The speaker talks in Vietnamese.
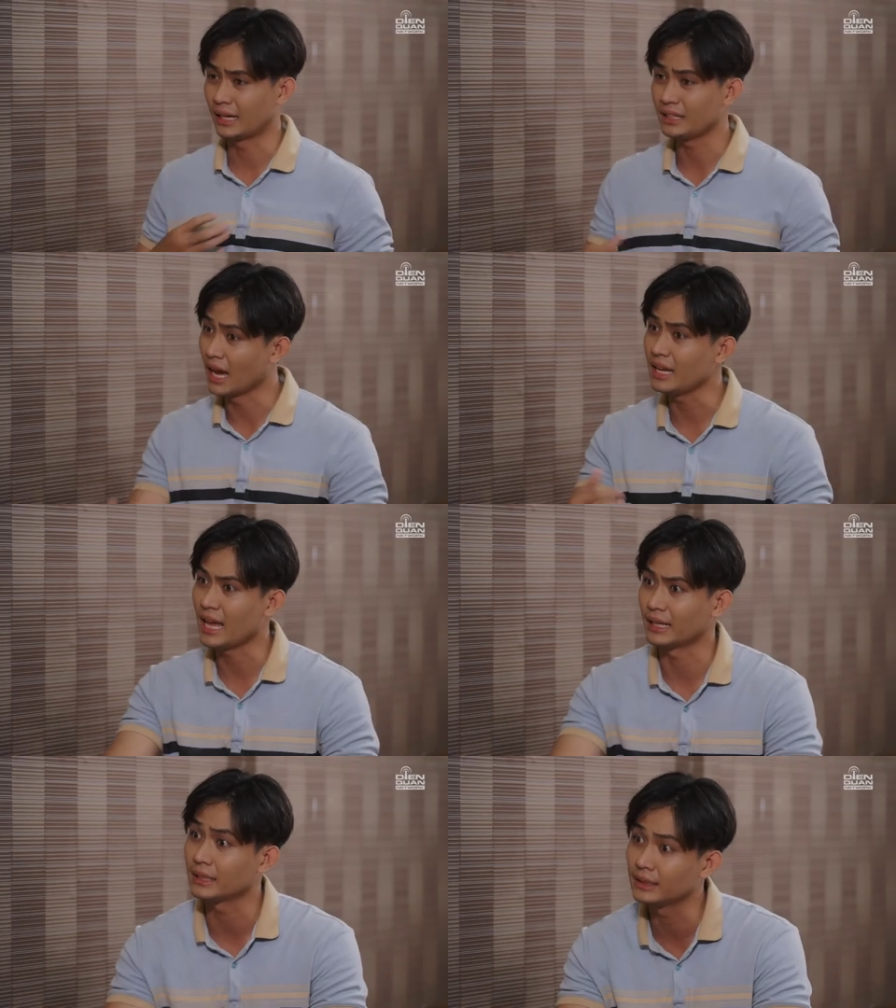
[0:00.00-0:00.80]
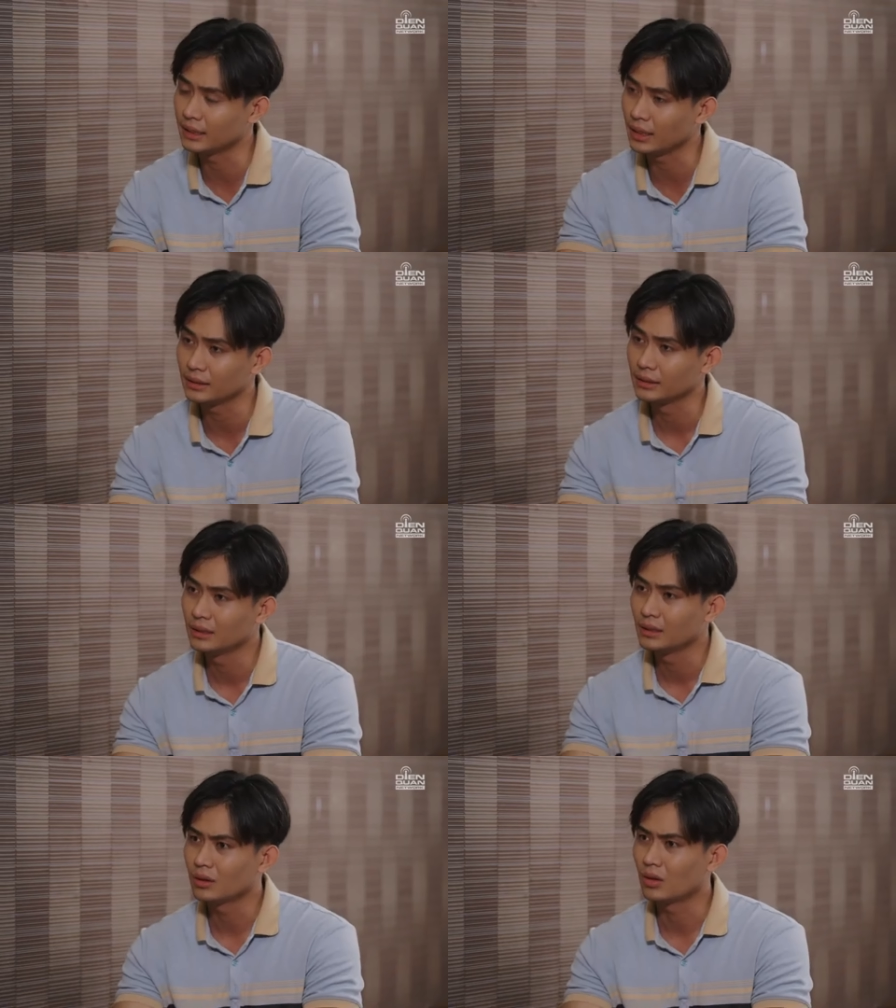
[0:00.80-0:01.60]
thì anh dễ dàng sinh rồi đó,
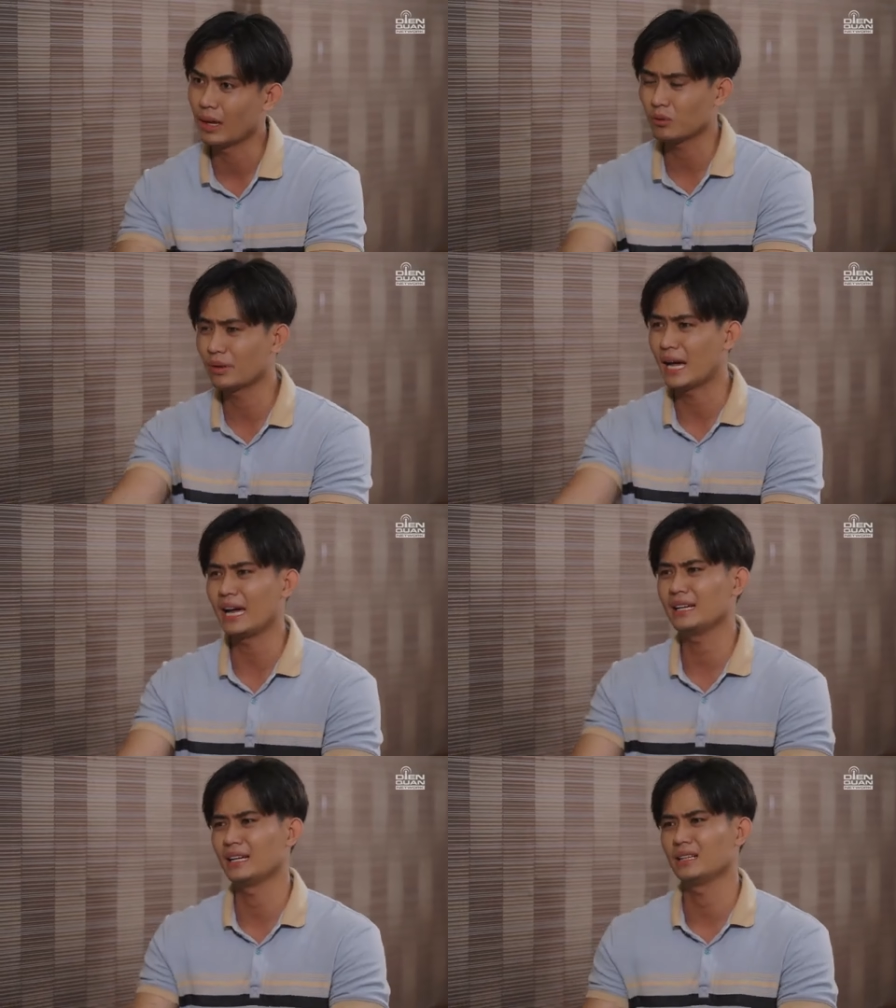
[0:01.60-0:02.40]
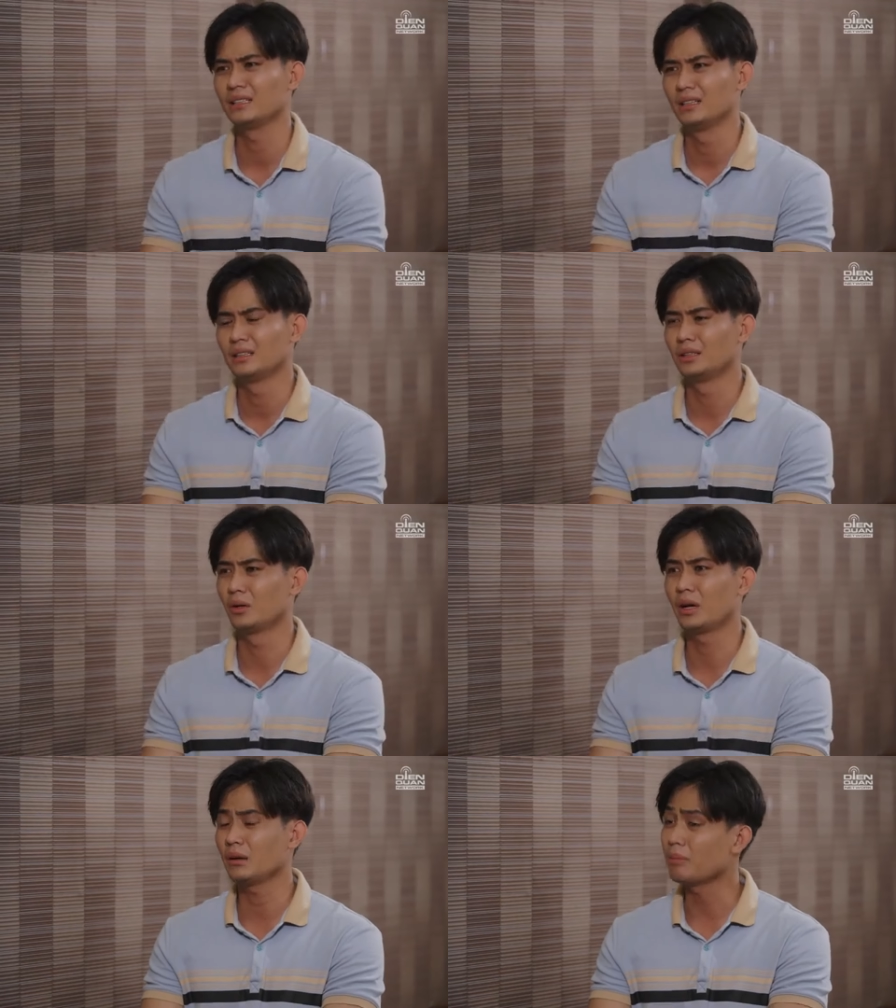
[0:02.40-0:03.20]
còn em con gái hả,
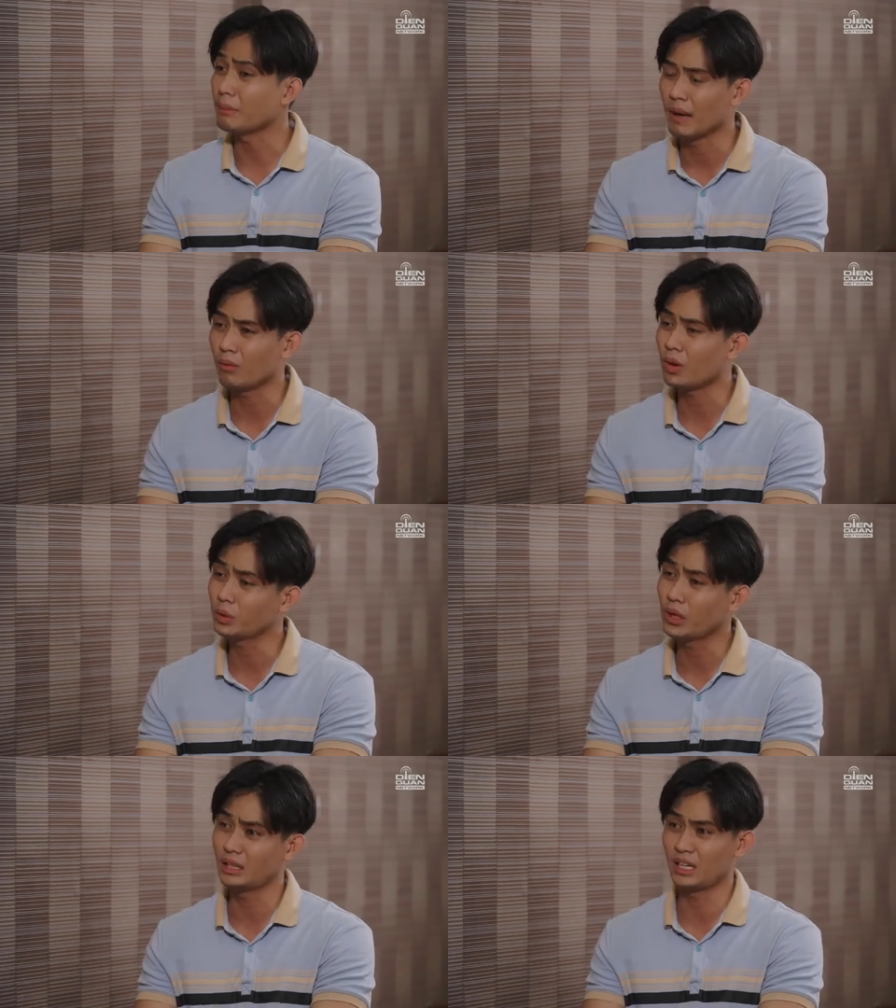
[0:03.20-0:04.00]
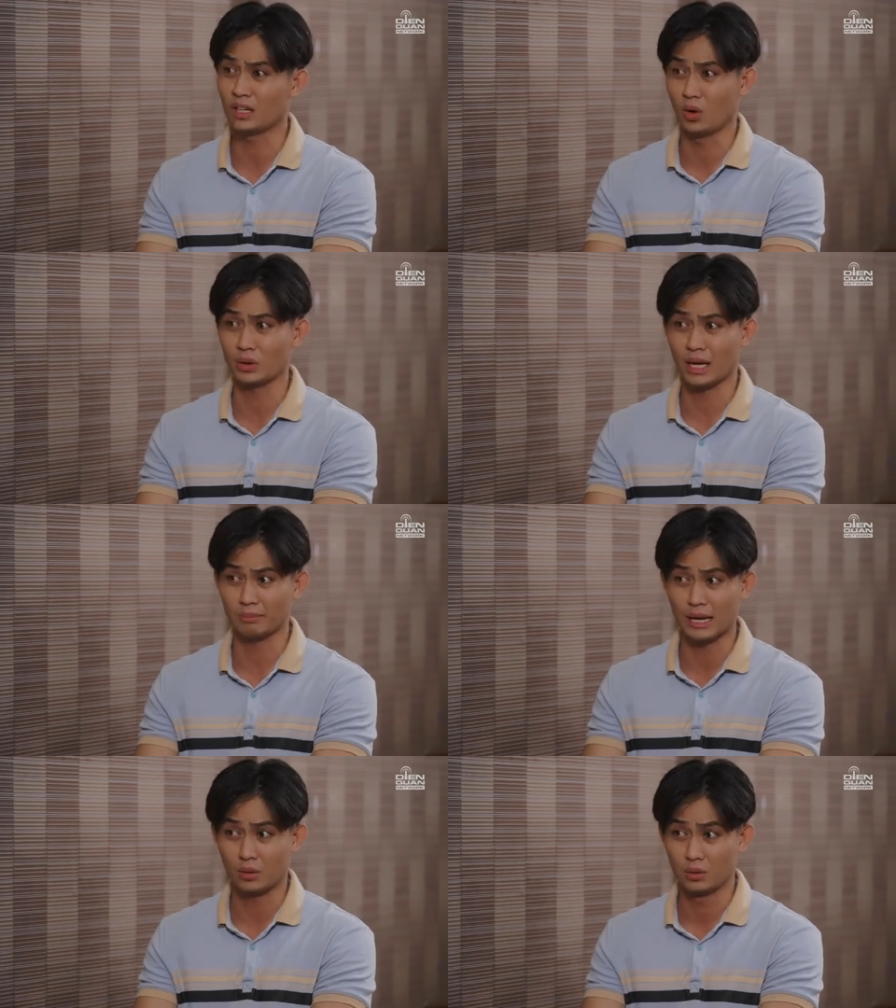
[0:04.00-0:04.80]
nhiều khi ba mẹ không có ưu tiên chia của cho
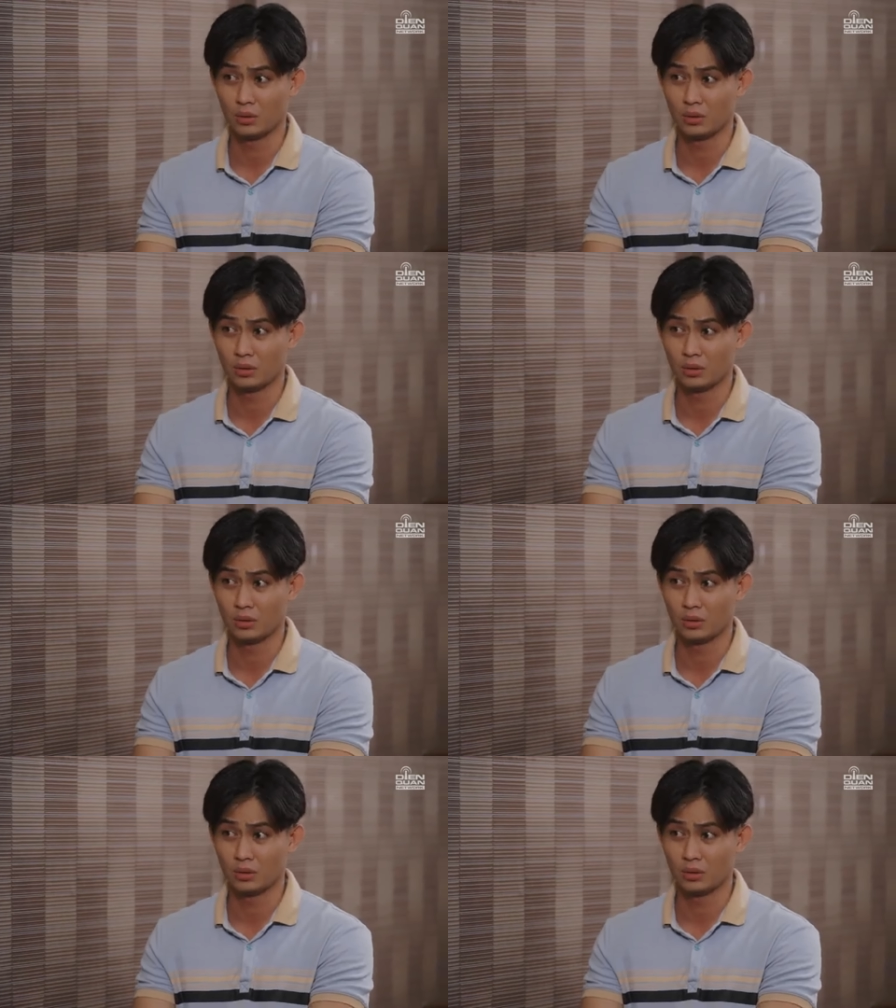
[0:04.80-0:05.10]
em đâu,